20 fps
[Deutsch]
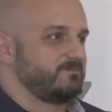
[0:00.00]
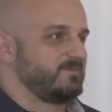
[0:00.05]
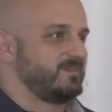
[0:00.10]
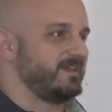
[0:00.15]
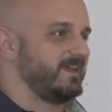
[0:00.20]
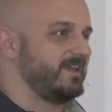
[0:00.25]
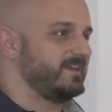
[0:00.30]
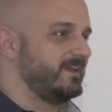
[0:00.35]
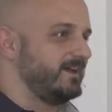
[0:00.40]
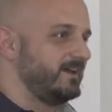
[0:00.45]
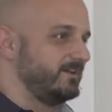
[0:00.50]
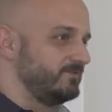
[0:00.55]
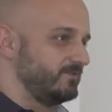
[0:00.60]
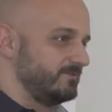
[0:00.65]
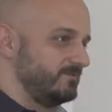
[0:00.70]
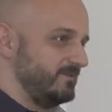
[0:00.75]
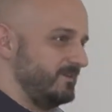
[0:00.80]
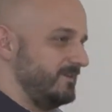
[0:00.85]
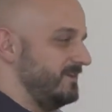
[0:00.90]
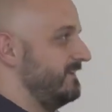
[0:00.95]
Keine Ahnung.
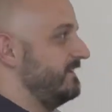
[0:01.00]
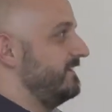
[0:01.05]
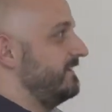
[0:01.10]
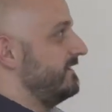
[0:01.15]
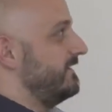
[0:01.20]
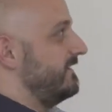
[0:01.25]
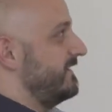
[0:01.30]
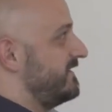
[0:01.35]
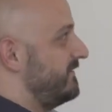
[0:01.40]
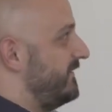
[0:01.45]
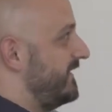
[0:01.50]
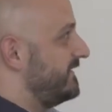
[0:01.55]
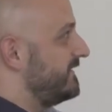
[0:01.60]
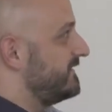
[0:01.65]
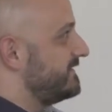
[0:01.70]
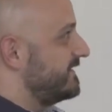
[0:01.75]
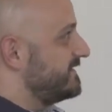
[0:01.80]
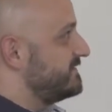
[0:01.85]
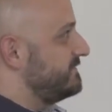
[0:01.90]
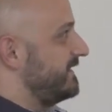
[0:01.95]
Zweiter
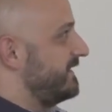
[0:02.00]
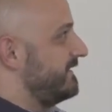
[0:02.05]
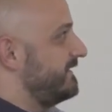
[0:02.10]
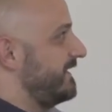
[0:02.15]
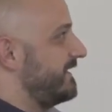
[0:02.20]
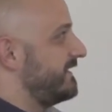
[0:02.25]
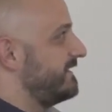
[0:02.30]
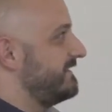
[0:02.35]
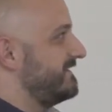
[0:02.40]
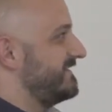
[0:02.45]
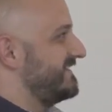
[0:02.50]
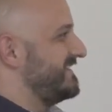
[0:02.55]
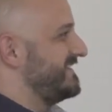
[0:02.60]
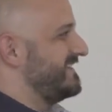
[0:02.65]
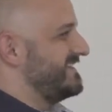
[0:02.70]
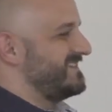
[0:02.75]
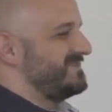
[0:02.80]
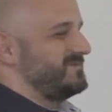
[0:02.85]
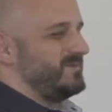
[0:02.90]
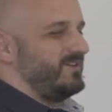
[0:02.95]
Satz war dann eigentlich,
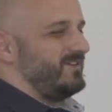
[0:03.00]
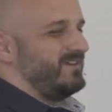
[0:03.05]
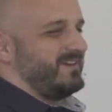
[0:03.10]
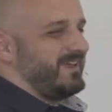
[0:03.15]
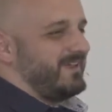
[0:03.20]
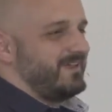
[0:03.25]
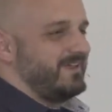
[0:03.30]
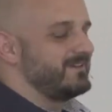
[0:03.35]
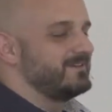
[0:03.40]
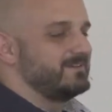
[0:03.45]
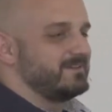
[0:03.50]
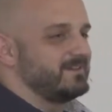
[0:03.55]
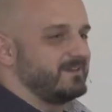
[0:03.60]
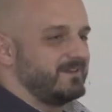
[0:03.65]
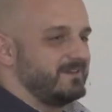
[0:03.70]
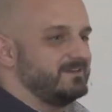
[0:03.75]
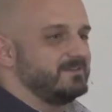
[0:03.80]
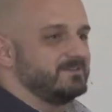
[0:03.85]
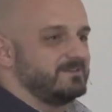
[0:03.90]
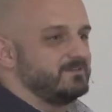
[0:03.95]
ist mir auch eigentlich
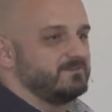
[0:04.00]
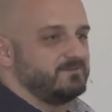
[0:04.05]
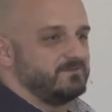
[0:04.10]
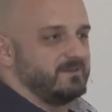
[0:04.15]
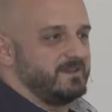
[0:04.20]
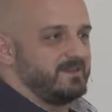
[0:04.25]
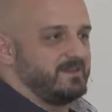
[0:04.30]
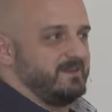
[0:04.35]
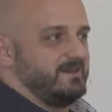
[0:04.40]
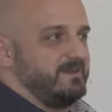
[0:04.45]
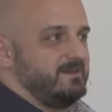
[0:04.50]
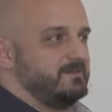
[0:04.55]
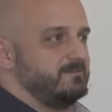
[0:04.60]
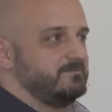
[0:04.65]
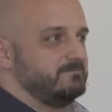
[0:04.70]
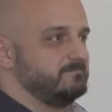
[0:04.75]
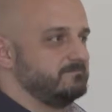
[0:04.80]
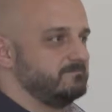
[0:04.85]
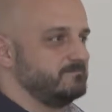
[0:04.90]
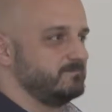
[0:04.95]
relativ egal,
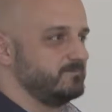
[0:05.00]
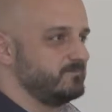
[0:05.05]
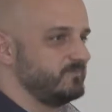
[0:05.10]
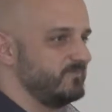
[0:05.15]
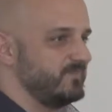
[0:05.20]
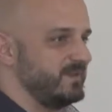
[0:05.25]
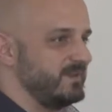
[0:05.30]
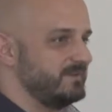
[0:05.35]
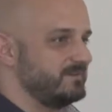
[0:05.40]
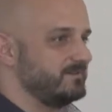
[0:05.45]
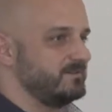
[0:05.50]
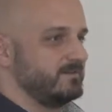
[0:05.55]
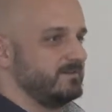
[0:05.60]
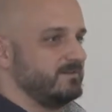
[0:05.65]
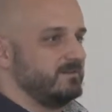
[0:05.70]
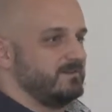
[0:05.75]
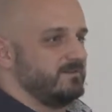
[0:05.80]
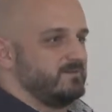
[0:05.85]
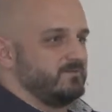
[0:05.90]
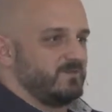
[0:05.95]
weil,
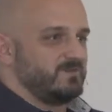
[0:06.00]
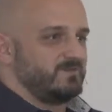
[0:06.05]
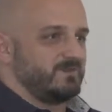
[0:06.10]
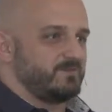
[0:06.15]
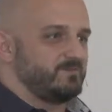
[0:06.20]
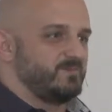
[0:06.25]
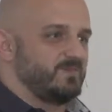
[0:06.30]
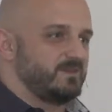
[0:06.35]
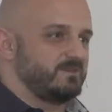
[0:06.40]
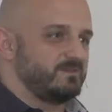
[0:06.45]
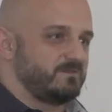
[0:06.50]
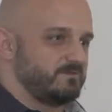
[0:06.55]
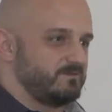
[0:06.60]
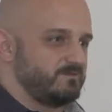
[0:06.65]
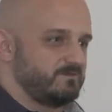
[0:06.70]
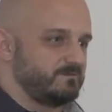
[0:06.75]
was sagt man das,